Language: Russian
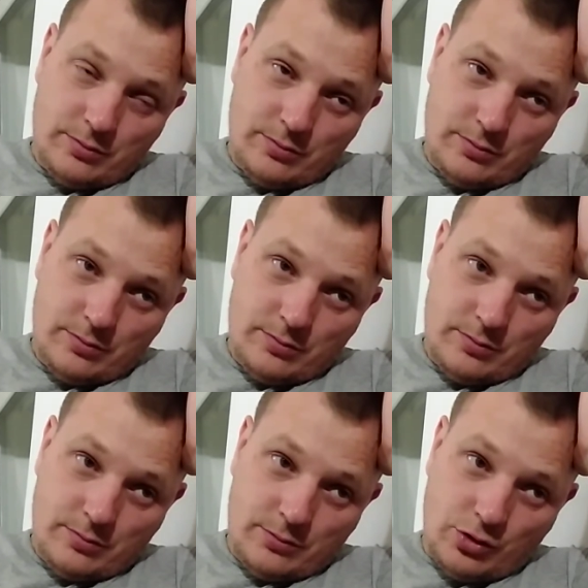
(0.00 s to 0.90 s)
Гриш?
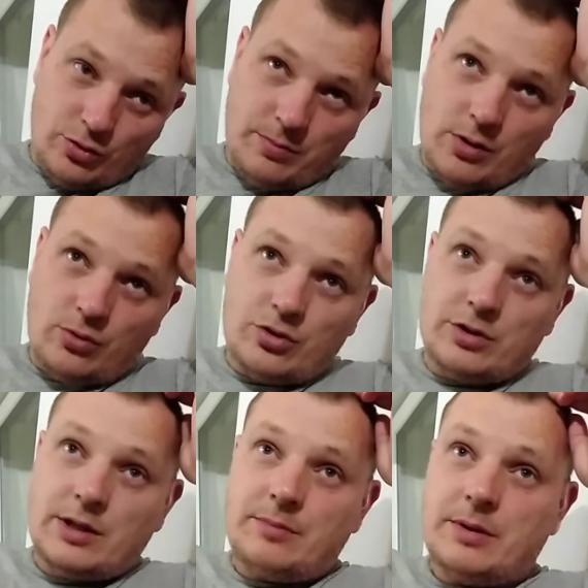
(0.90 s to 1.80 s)
что
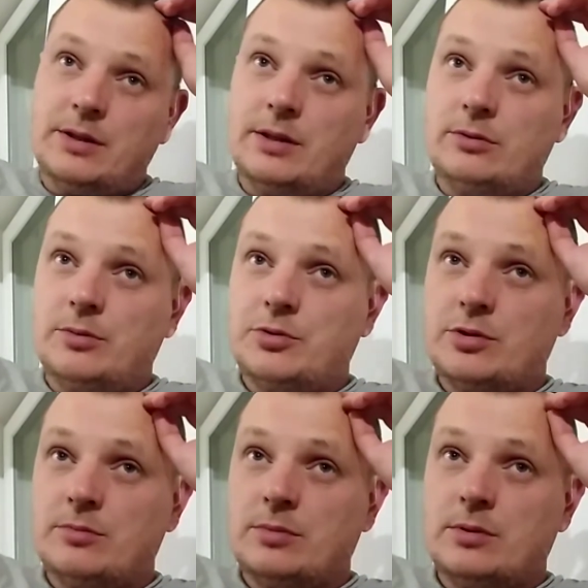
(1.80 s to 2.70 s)
мороженое поел, в
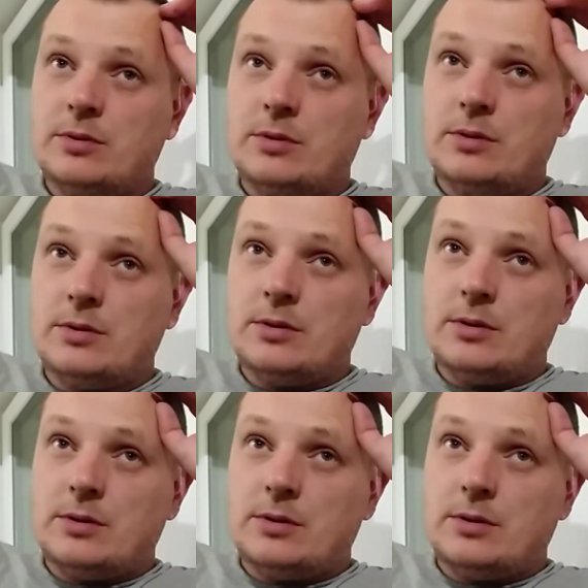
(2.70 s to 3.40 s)
общем. Гриш?